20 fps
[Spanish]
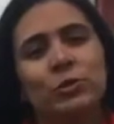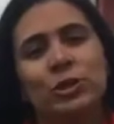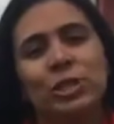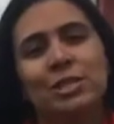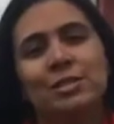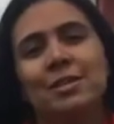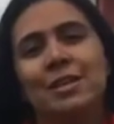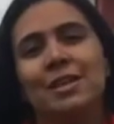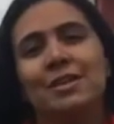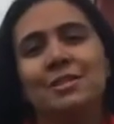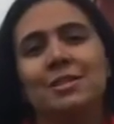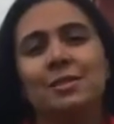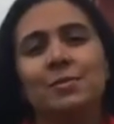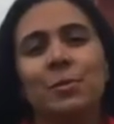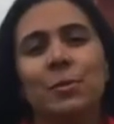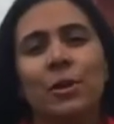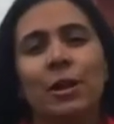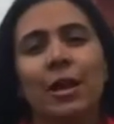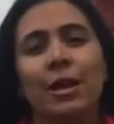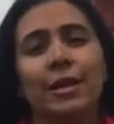Muchas gracias
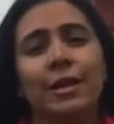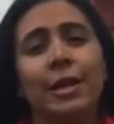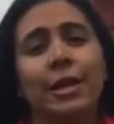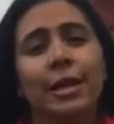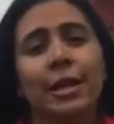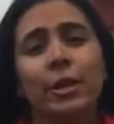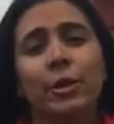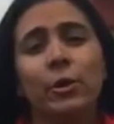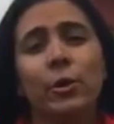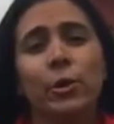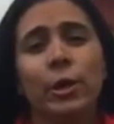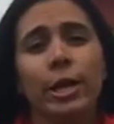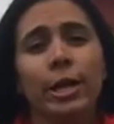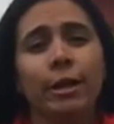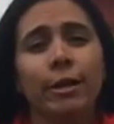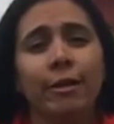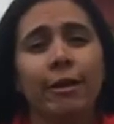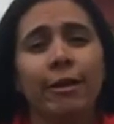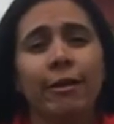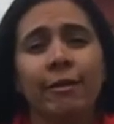por la gran
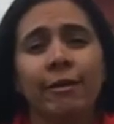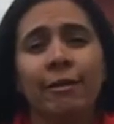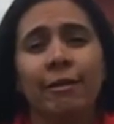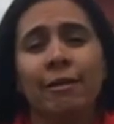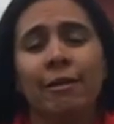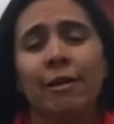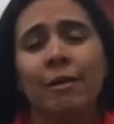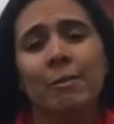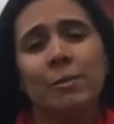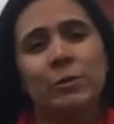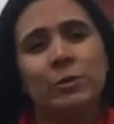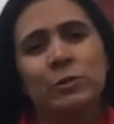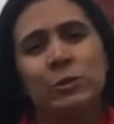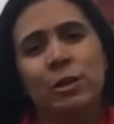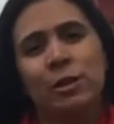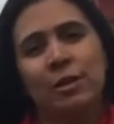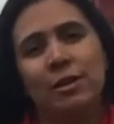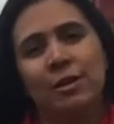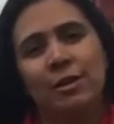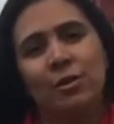acogida que hemos
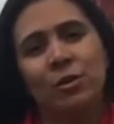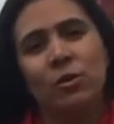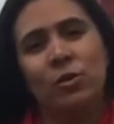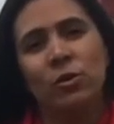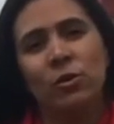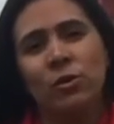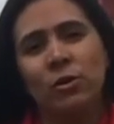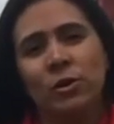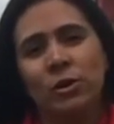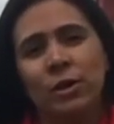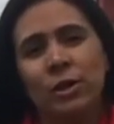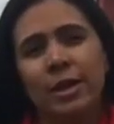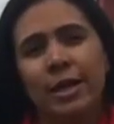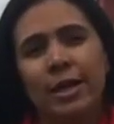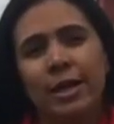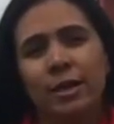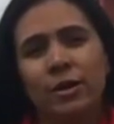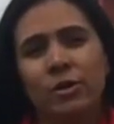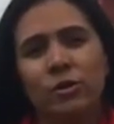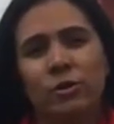tenido
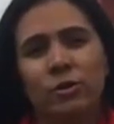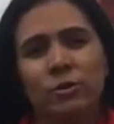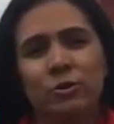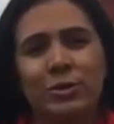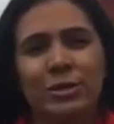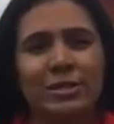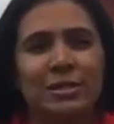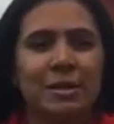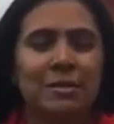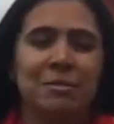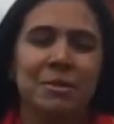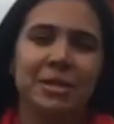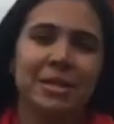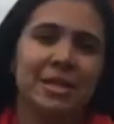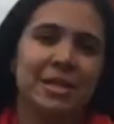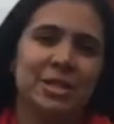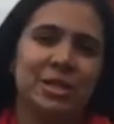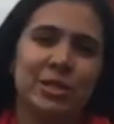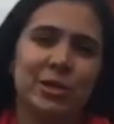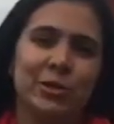eh, con nuestra
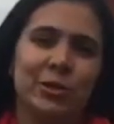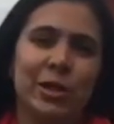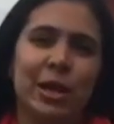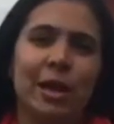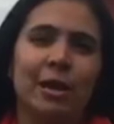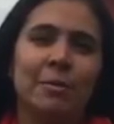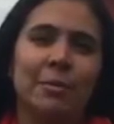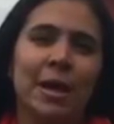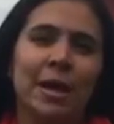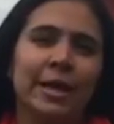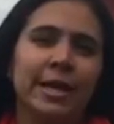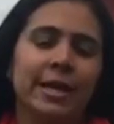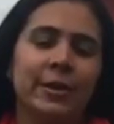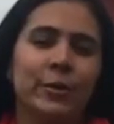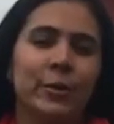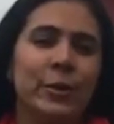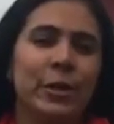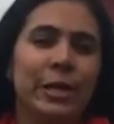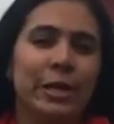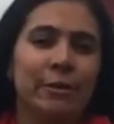invitación al viaje a
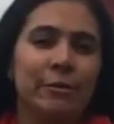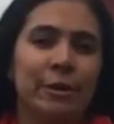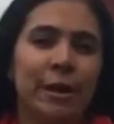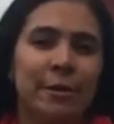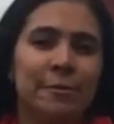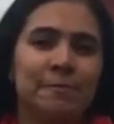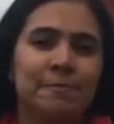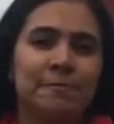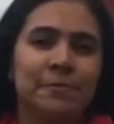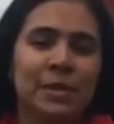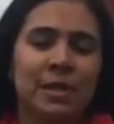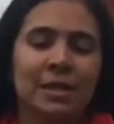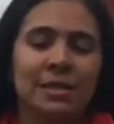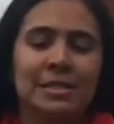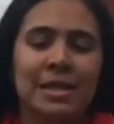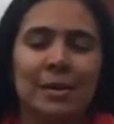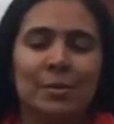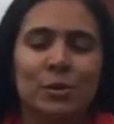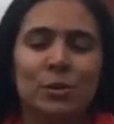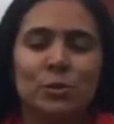Bolivia.
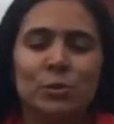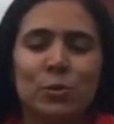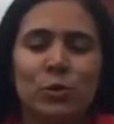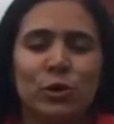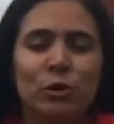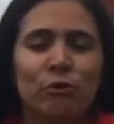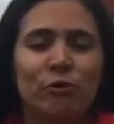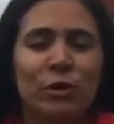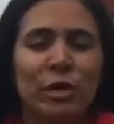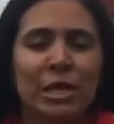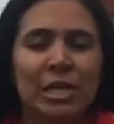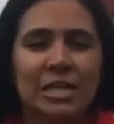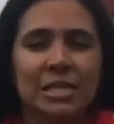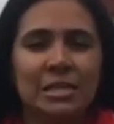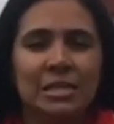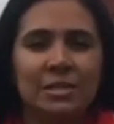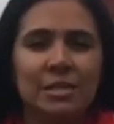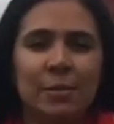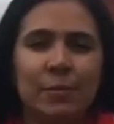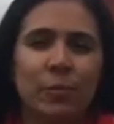Estamos muy
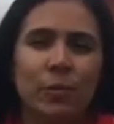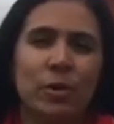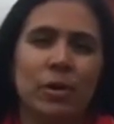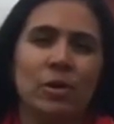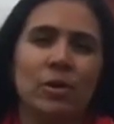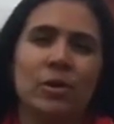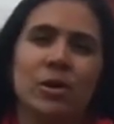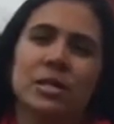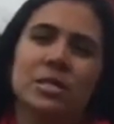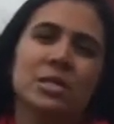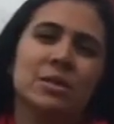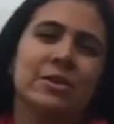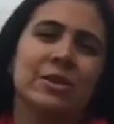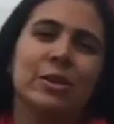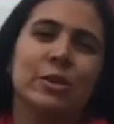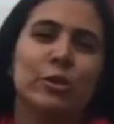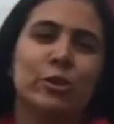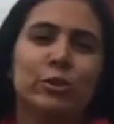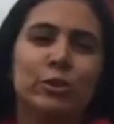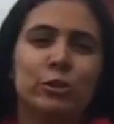felices de poderlo
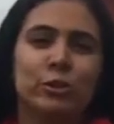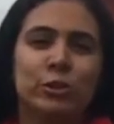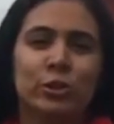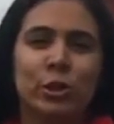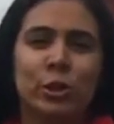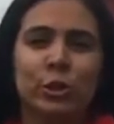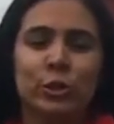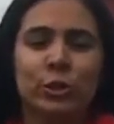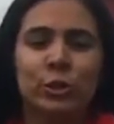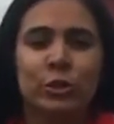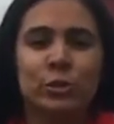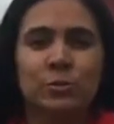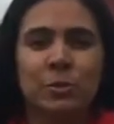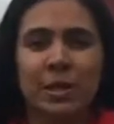recibir con nosotros.